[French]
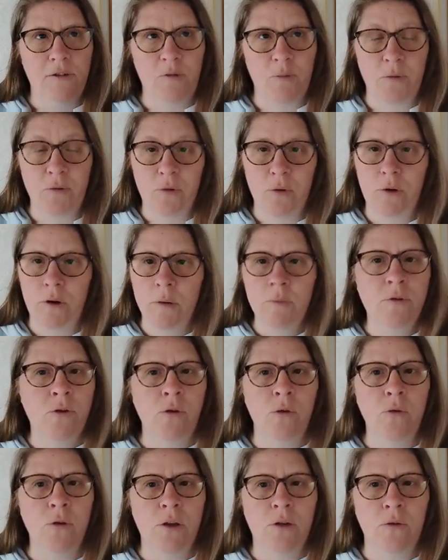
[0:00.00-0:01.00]
Je pense que comme
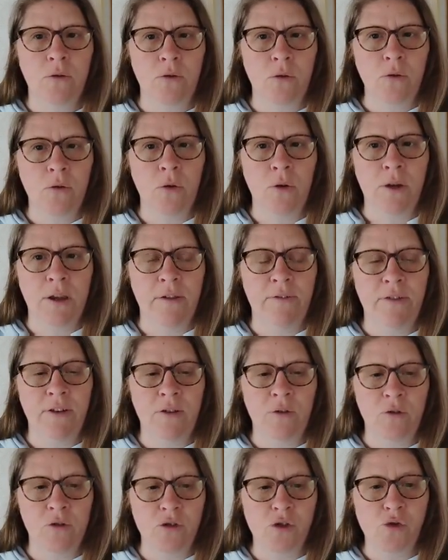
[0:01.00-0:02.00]
tant, le, tant que le café
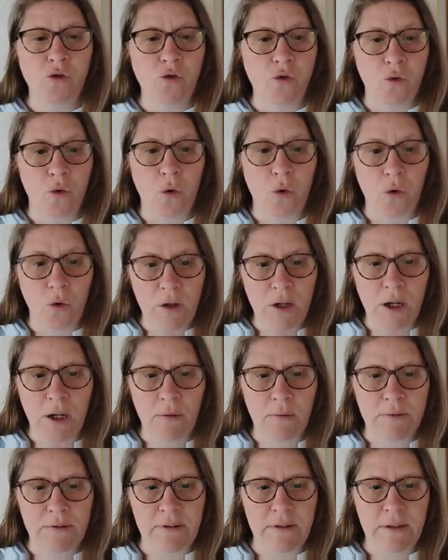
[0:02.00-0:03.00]
est encore chaud, je le relirai
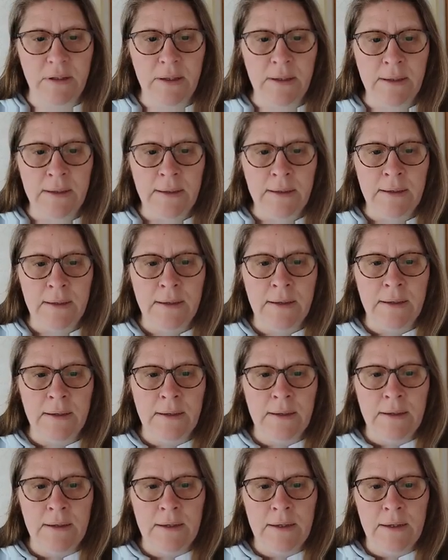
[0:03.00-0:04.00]
aussi.
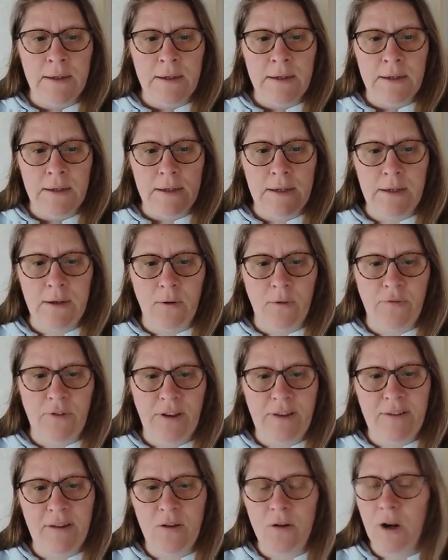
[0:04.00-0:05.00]
Et en
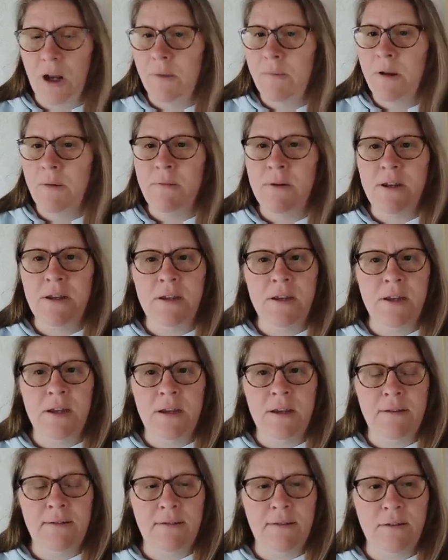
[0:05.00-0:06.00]
fait, c'est dans la même
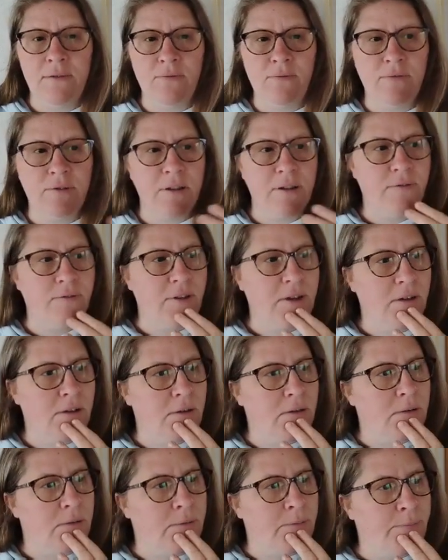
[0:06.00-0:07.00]
lignée, si vous avez...
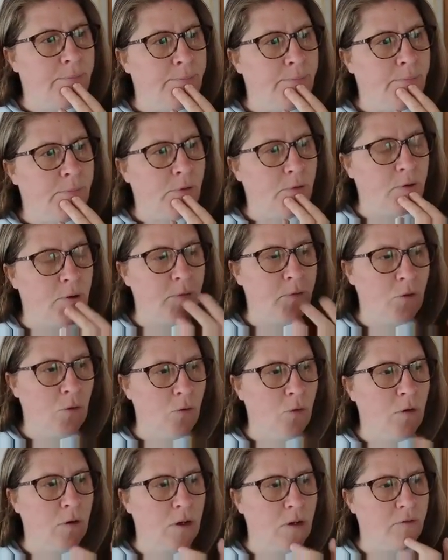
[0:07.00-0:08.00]
Euh, enfin, tant
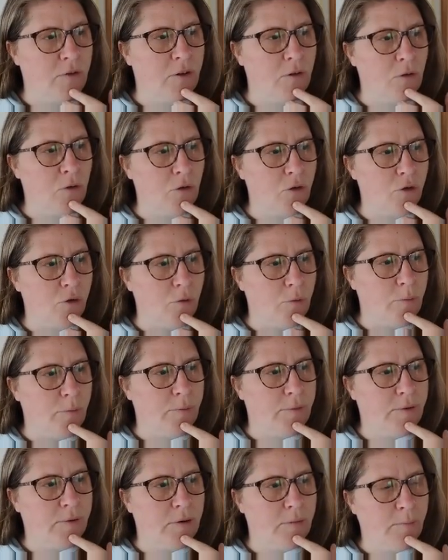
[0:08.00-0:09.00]
que le café est encore chaud.
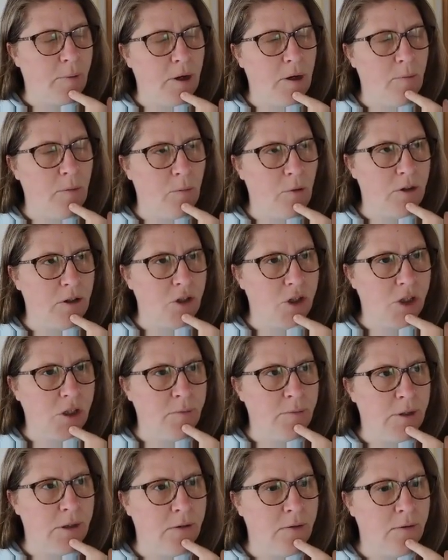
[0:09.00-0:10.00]
Pas les mémoires d'un chat,
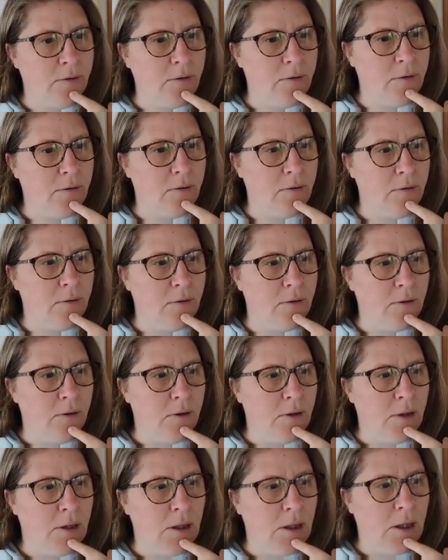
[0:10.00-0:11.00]
mais euh,
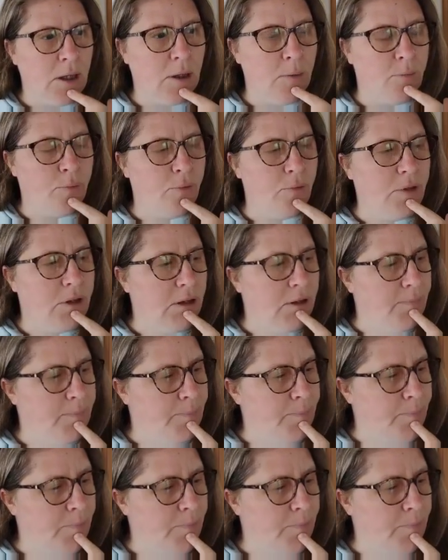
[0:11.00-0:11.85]
un peu des...